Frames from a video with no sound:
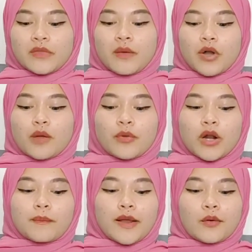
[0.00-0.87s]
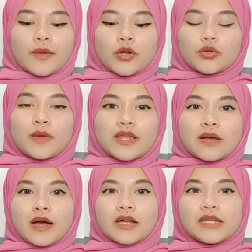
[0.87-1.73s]
Produk-produk Palomino tuh banyak
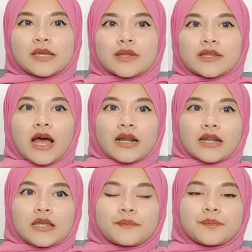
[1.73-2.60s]
banget di Matahari.